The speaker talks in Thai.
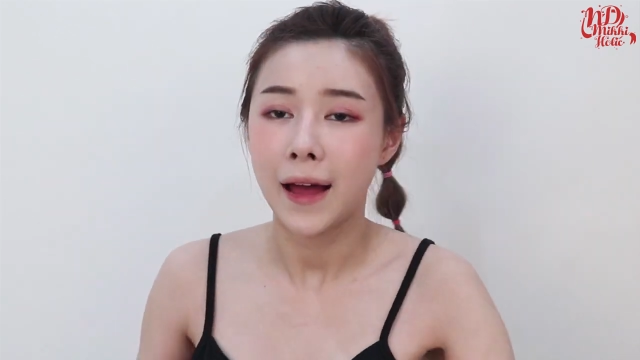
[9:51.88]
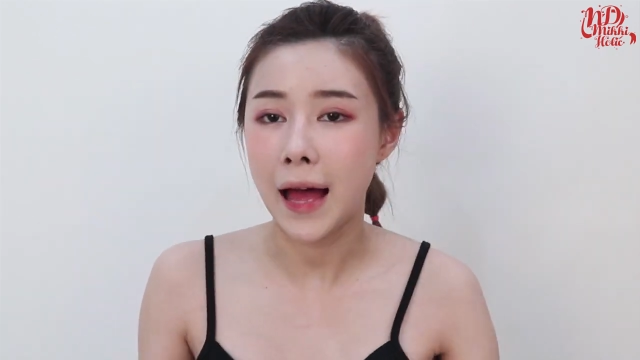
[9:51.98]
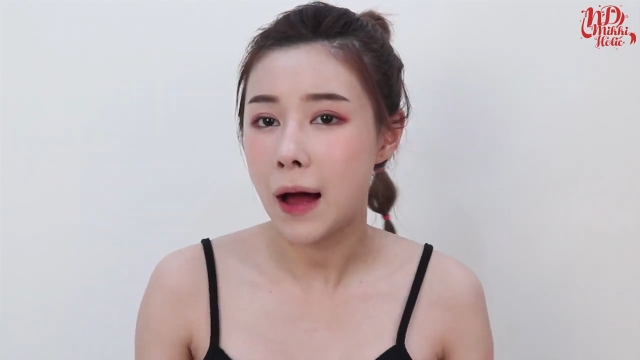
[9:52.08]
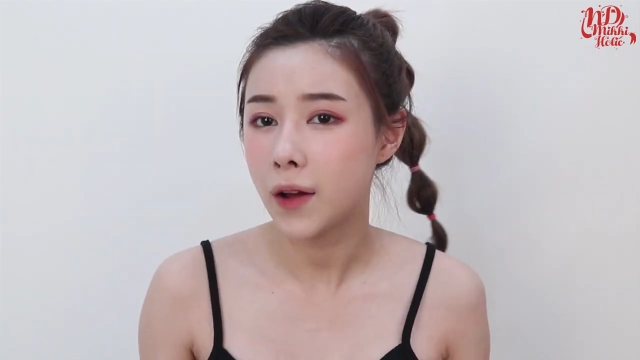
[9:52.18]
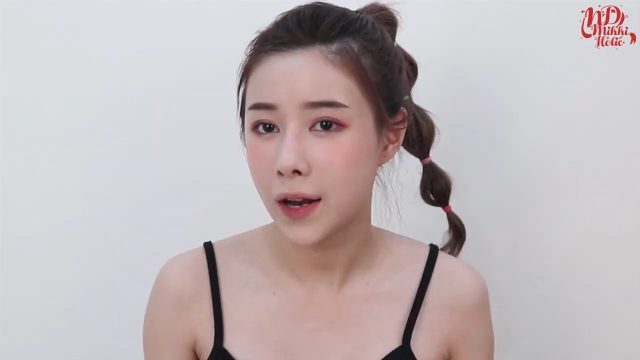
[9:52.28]

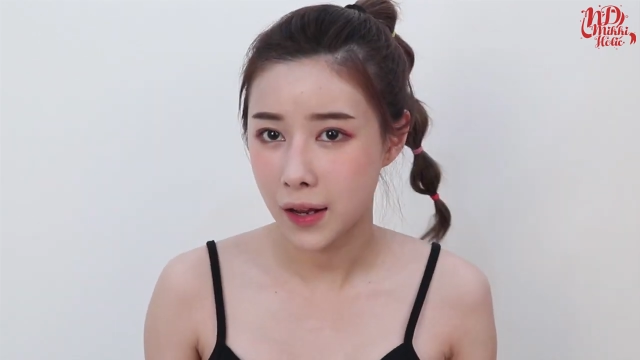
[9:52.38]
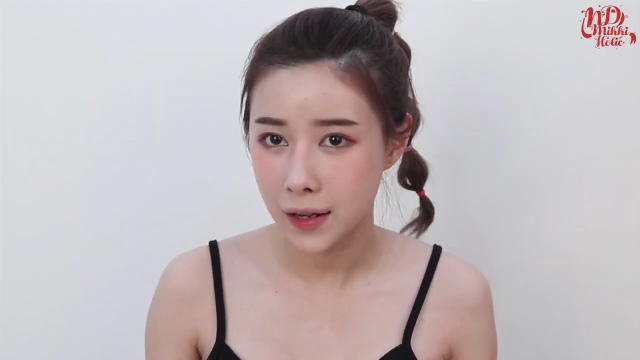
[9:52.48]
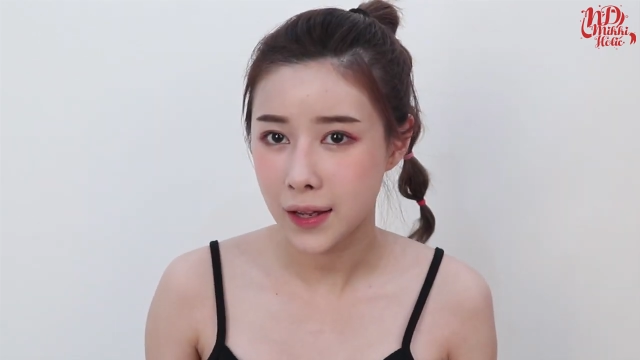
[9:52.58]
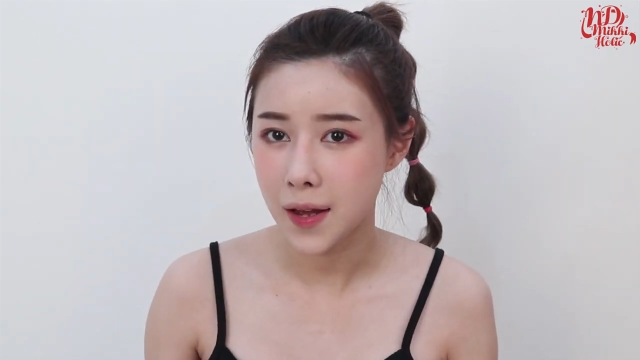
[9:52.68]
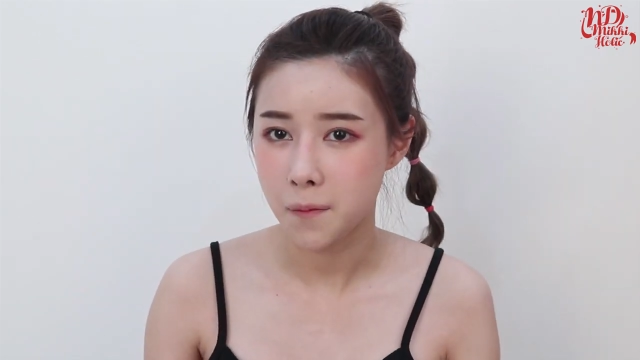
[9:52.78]
เข้ากันได้
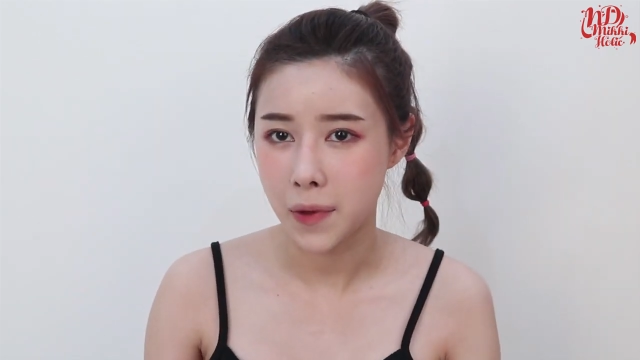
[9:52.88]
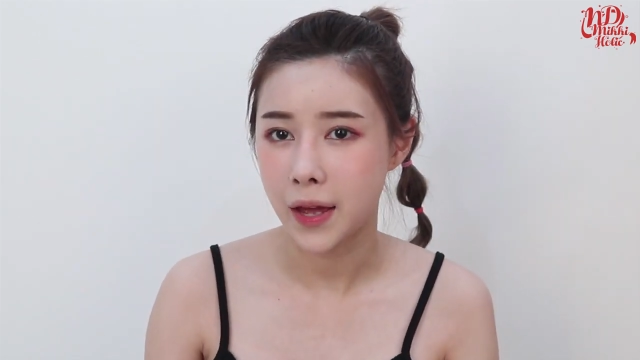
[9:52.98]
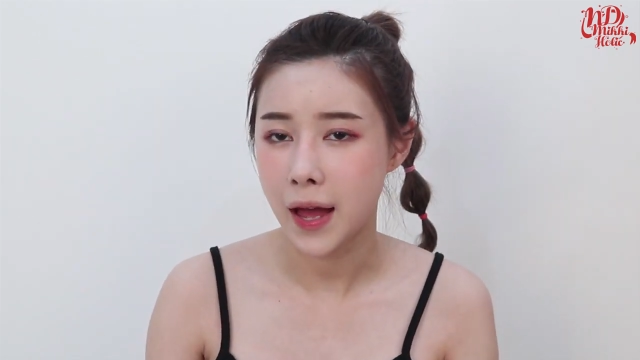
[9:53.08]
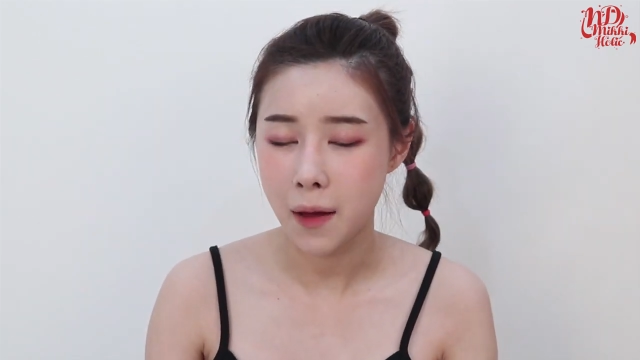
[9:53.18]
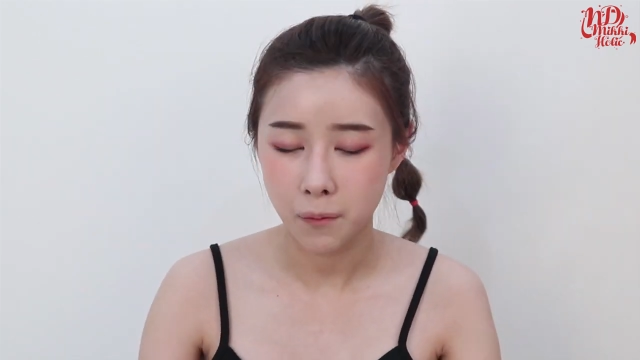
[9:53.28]
ดีกับเม
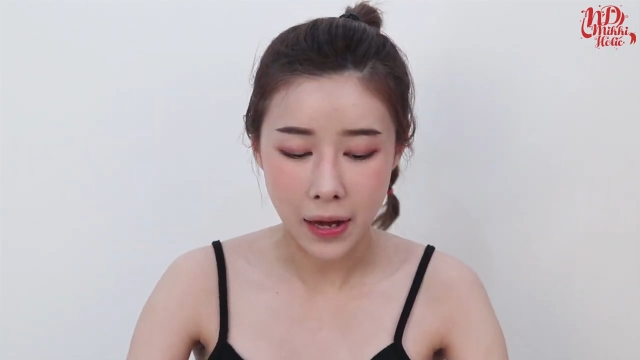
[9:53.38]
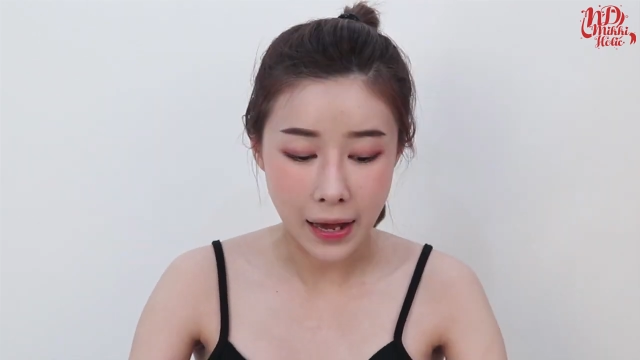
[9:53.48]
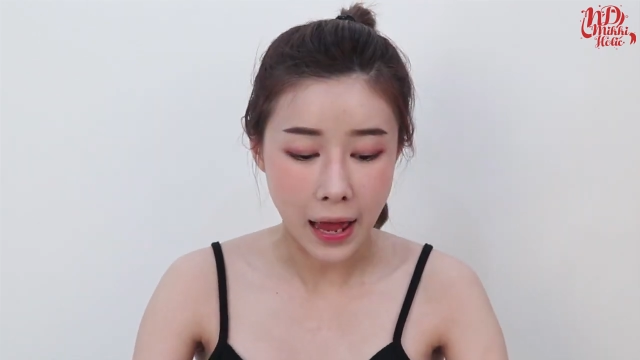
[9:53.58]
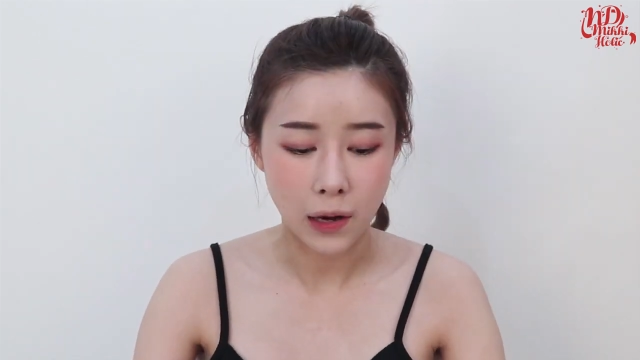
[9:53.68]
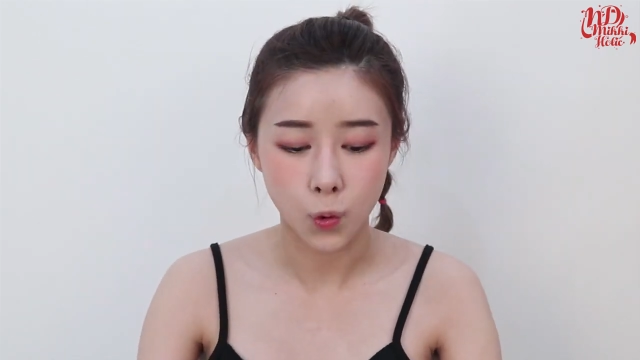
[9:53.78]
คอัพห
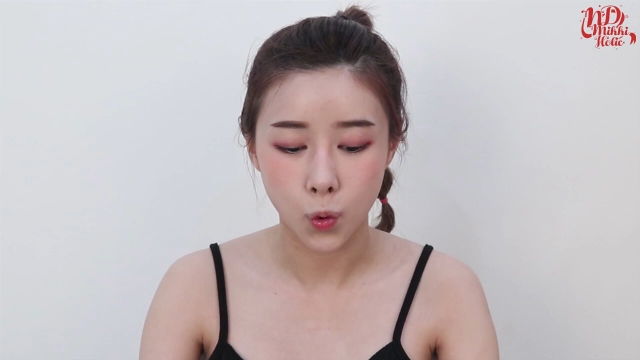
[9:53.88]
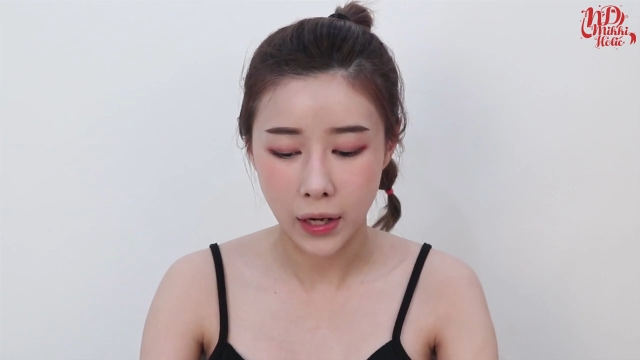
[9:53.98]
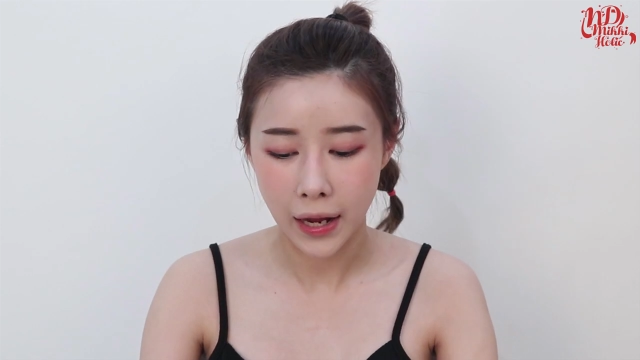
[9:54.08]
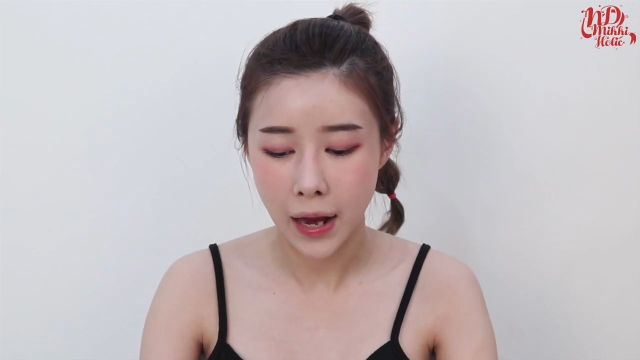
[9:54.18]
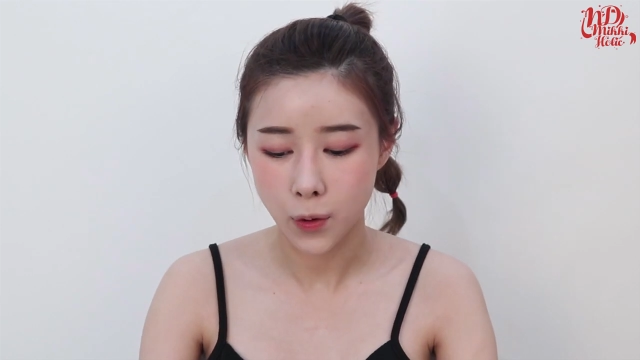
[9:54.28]
ลายๆลุค
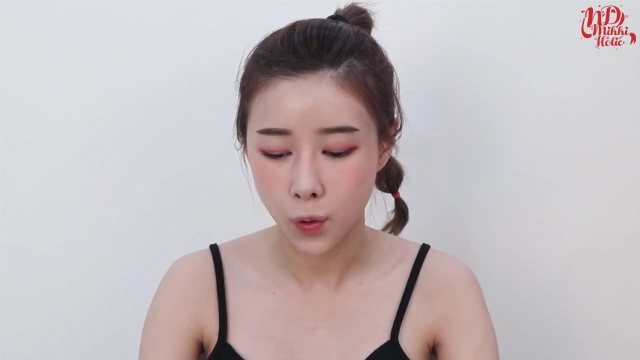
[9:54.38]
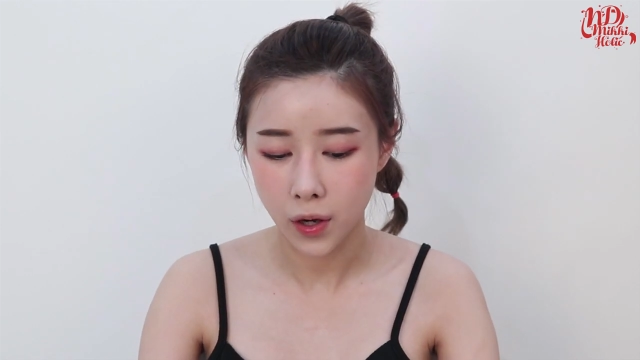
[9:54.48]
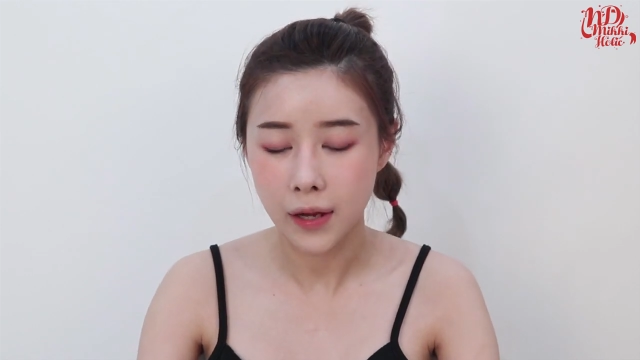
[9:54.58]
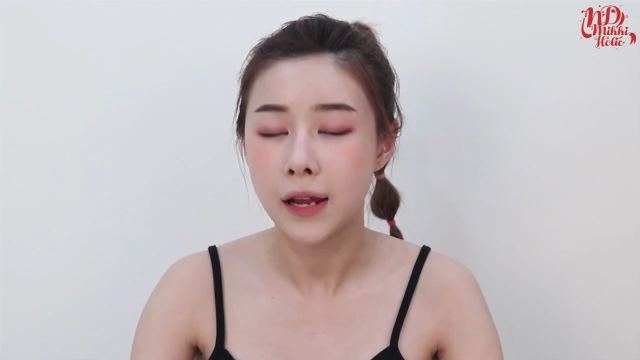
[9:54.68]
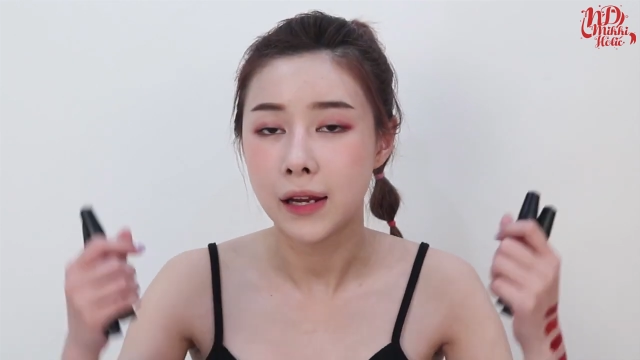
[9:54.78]
นะคะนุกก็
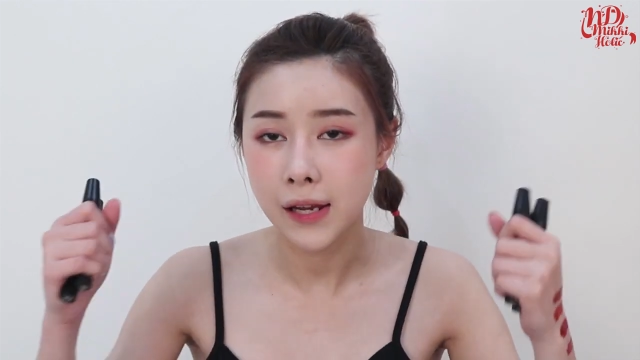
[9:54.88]
เลย